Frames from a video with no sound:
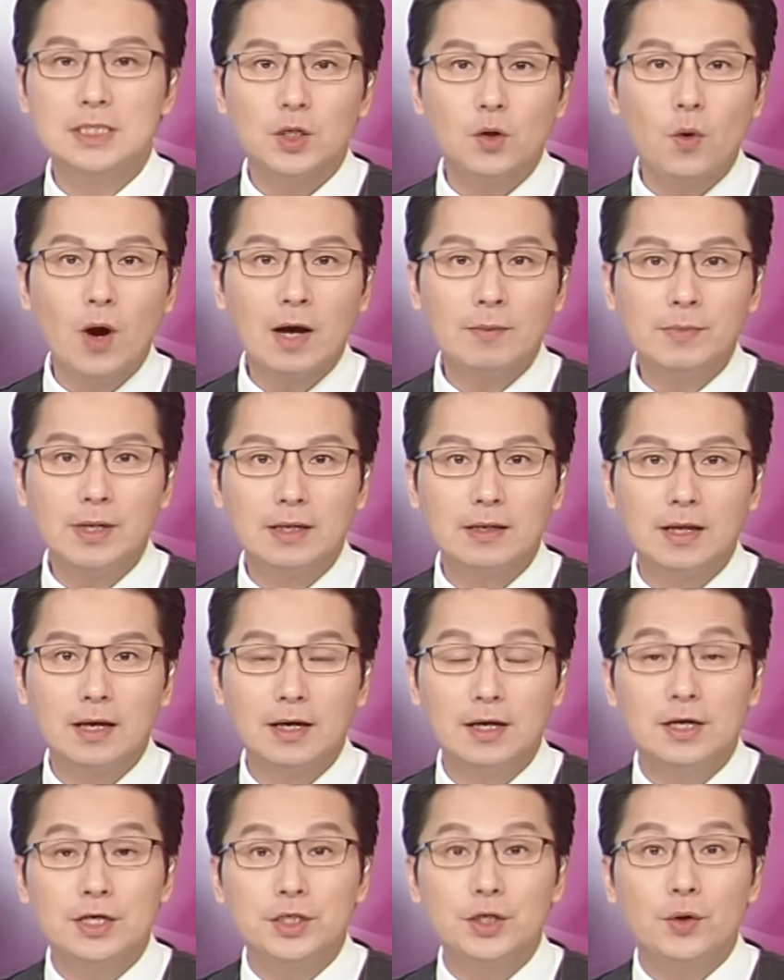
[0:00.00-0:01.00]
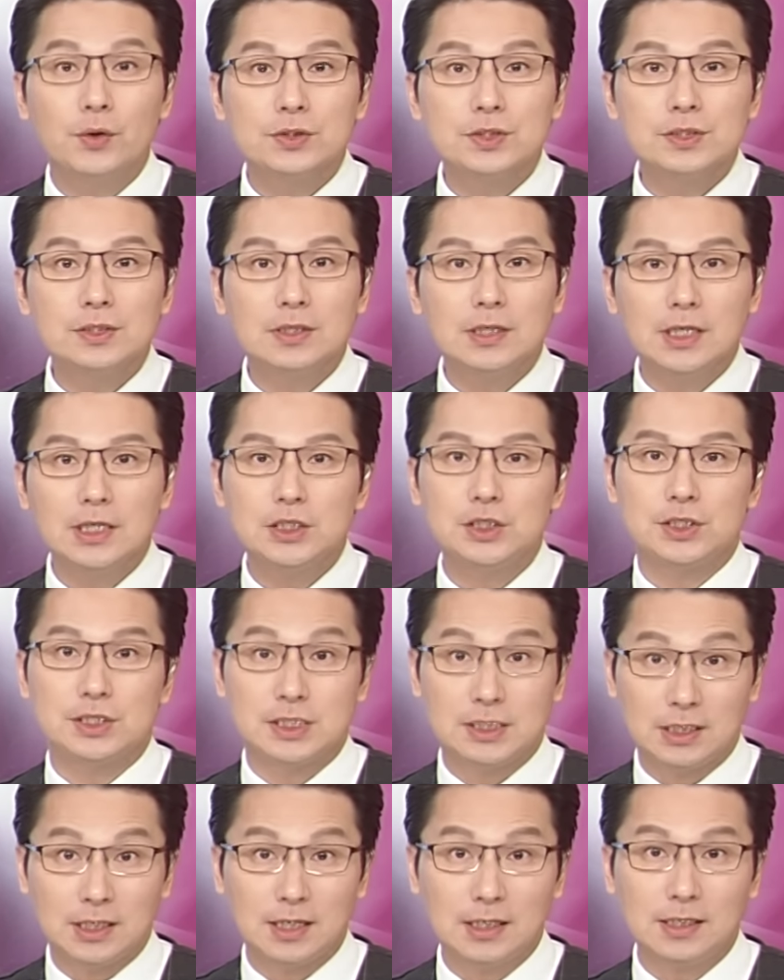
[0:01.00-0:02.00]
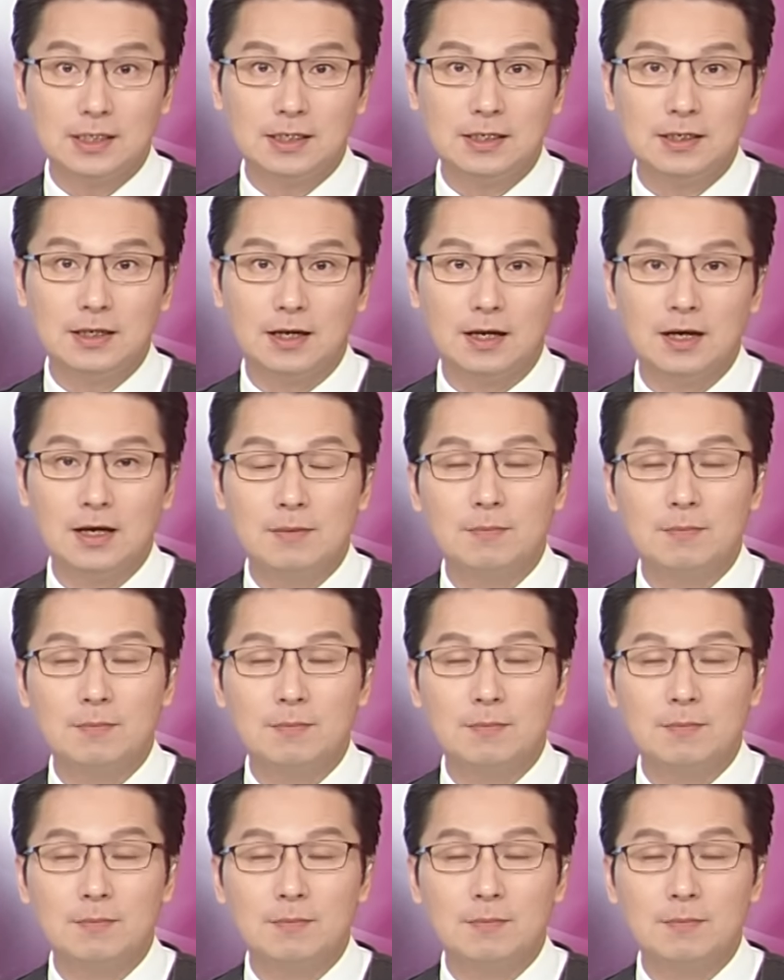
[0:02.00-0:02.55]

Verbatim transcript: 这个画面呢，又是历史性的一刻。